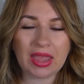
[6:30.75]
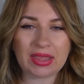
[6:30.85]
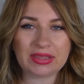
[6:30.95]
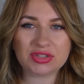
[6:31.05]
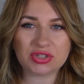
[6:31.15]

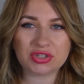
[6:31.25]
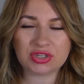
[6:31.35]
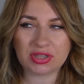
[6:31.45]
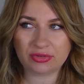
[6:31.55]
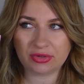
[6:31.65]
jest to
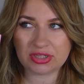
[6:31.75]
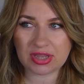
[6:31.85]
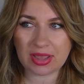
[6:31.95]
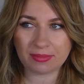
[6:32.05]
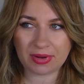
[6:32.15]
książka, na którą ja
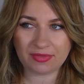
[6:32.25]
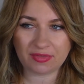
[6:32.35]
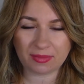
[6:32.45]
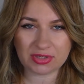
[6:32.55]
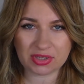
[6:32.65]
czekałam prawie
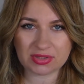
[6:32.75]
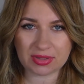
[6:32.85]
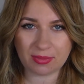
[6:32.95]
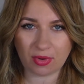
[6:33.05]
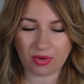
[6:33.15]
dwa
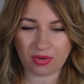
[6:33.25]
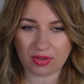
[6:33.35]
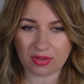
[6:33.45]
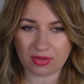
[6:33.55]
miesiące, bo...